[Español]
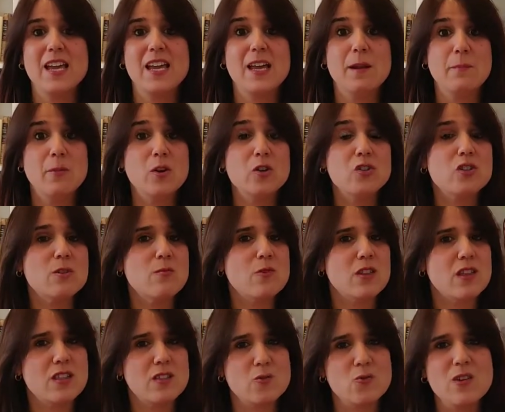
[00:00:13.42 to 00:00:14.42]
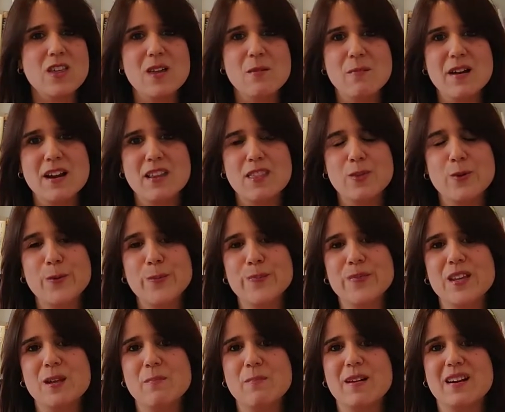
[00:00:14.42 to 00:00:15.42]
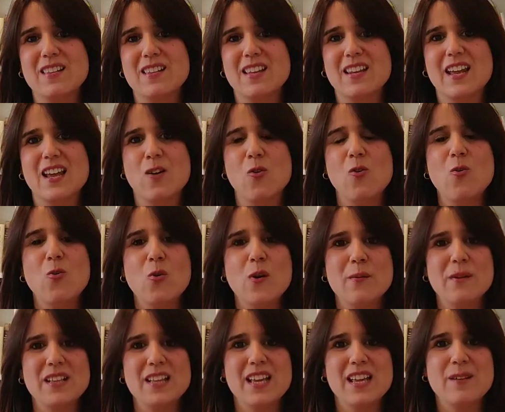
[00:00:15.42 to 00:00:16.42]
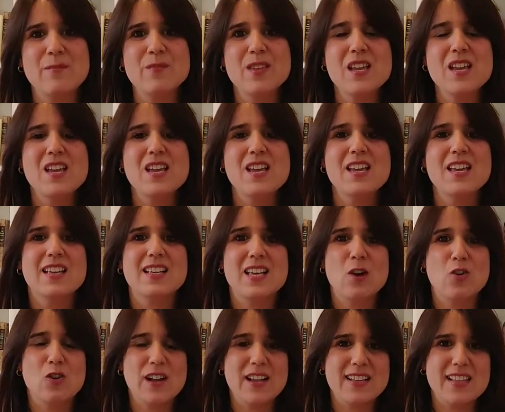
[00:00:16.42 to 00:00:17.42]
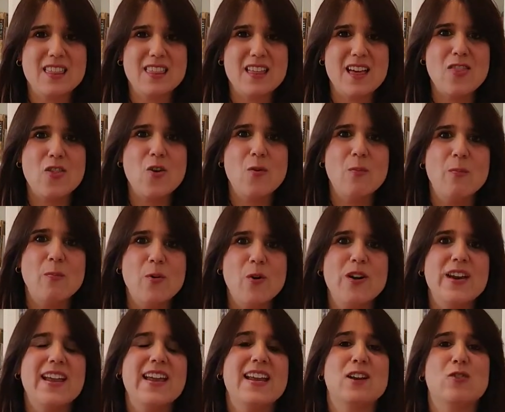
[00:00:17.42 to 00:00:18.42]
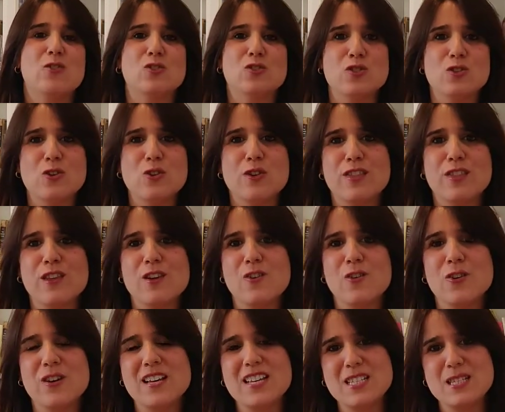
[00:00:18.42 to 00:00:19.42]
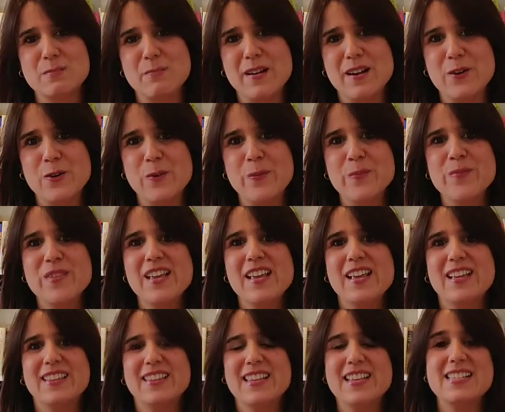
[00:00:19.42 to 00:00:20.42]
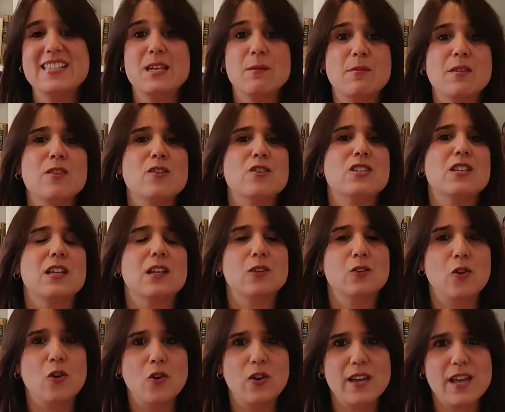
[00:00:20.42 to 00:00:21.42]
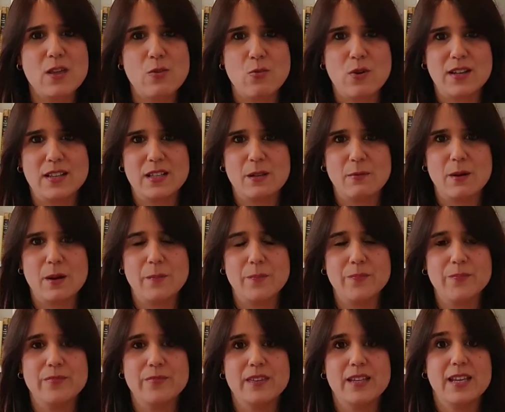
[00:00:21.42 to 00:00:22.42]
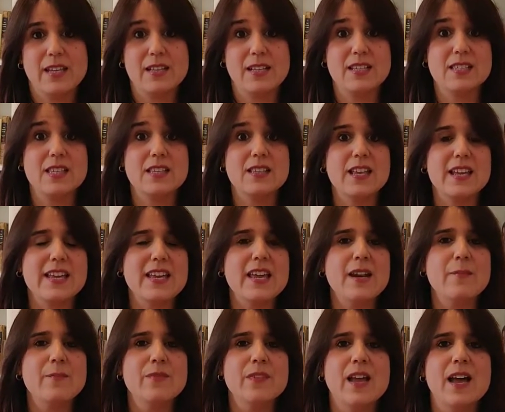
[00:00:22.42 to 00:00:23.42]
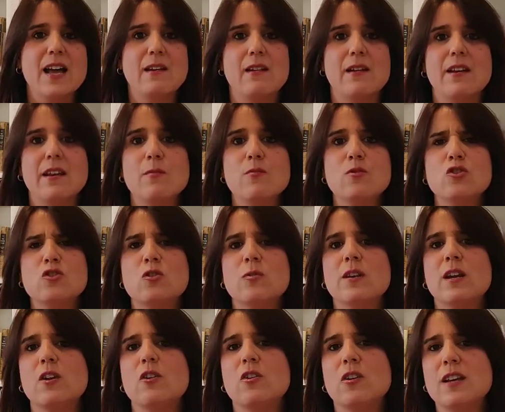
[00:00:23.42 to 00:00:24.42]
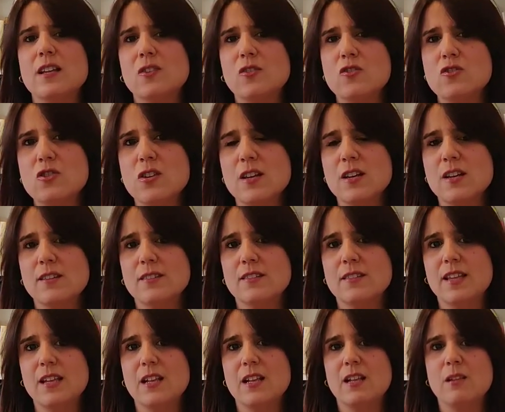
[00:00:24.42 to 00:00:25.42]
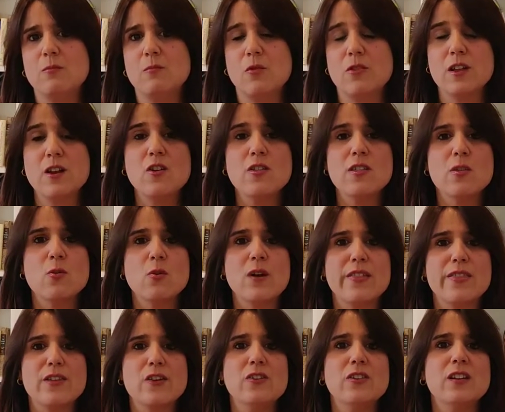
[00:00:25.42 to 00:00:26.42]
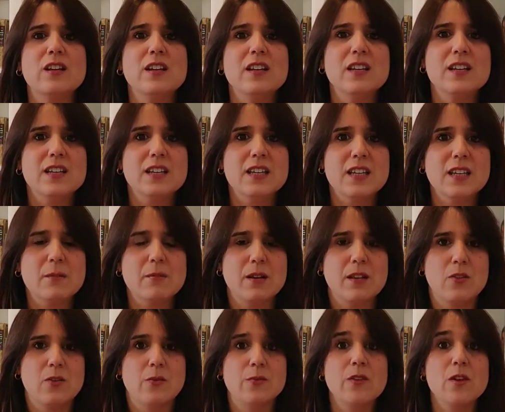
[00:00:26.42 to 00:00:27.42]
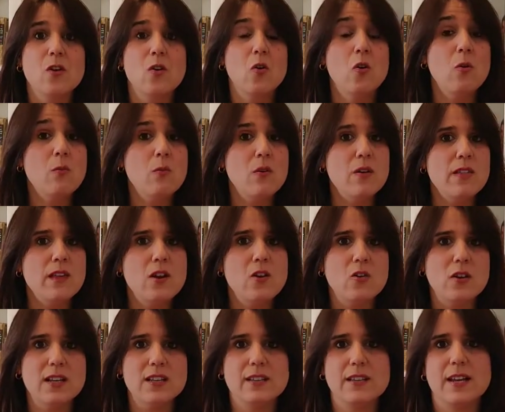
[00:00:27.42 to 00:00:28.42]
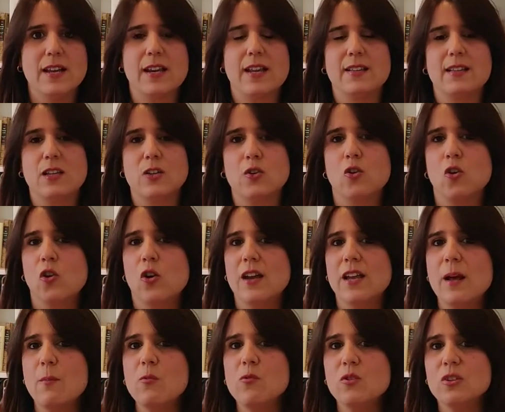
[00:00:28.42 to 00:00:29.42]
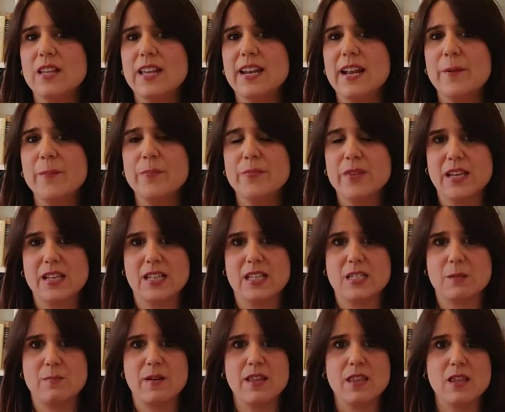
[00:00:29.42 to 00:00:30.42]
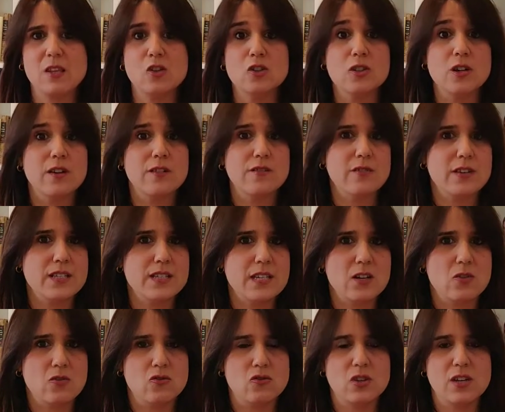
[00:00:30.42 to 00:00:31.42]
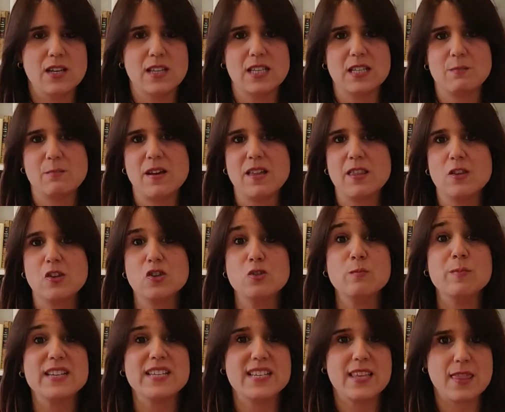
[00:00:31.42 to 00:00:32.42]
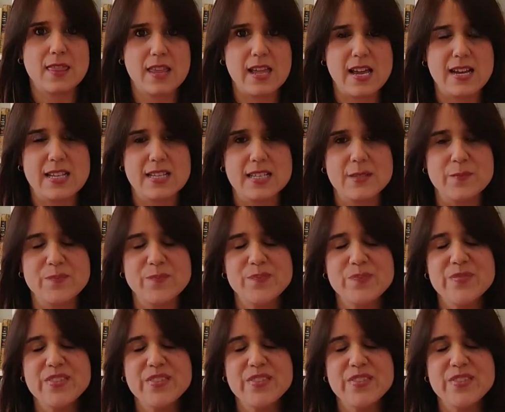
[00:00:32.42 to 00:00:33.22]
El próximo 19 de marzo impartiré un webinar organizado por el Consorcio Hispano de Servicios de Tecnología Educativa. En este taller hablaremos sobre los retos del modelo de educación híbrido, un modelo que integra tecnología puntera en espacios físicos, en espacios presenciales.